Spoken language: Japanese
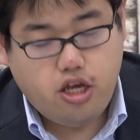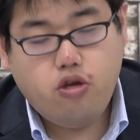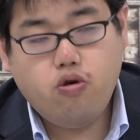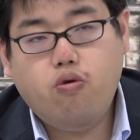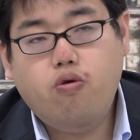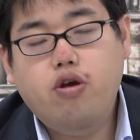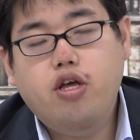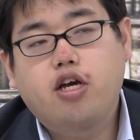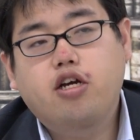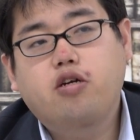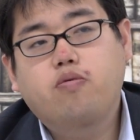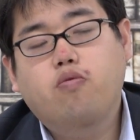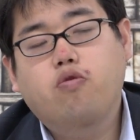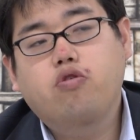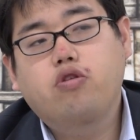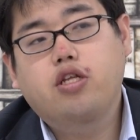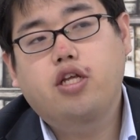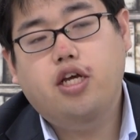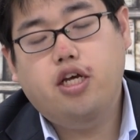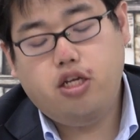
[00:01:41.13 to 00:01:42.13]
要約
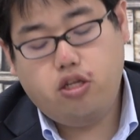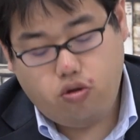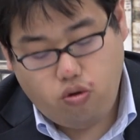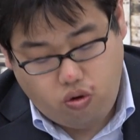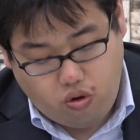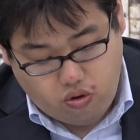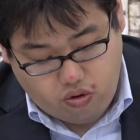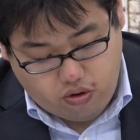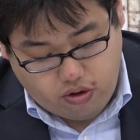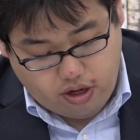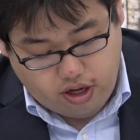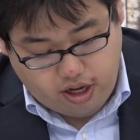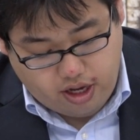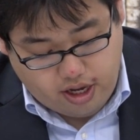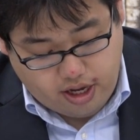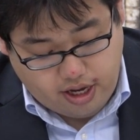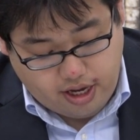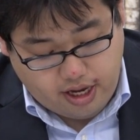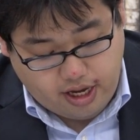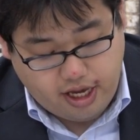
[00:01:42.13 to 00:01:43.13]
問題と
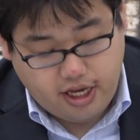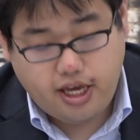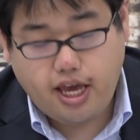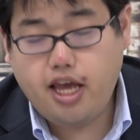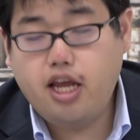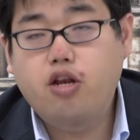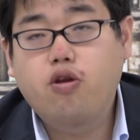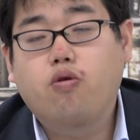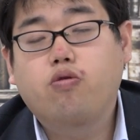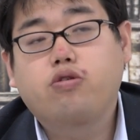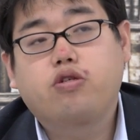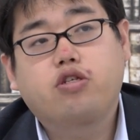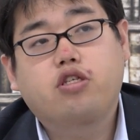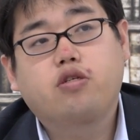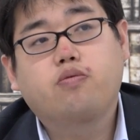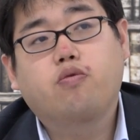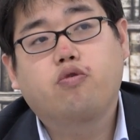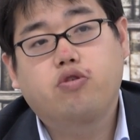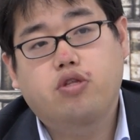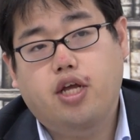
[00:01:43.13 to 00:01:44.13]
意見論
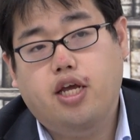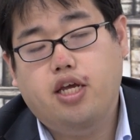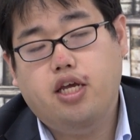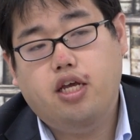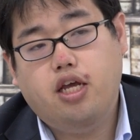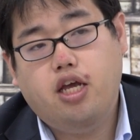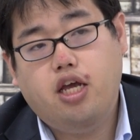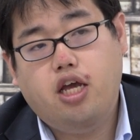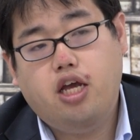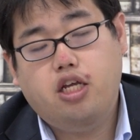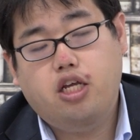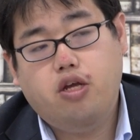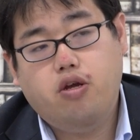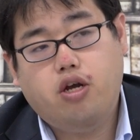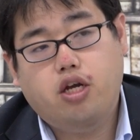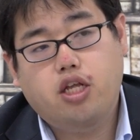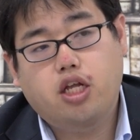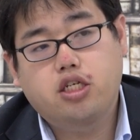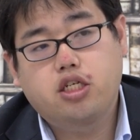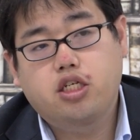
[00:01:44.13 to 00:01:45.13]
述問題とい
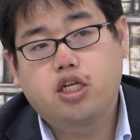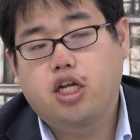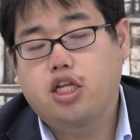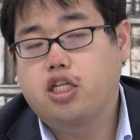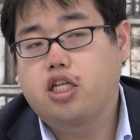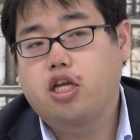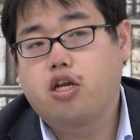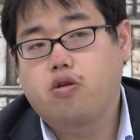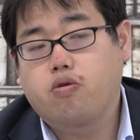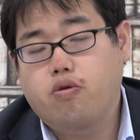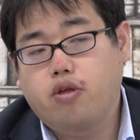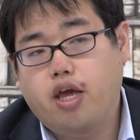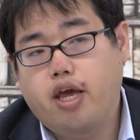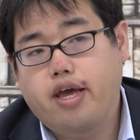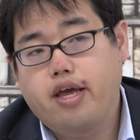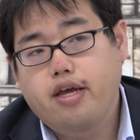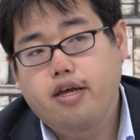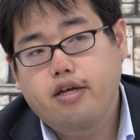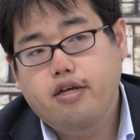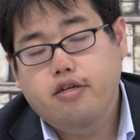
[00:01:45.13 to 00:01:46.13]
う形になっているので、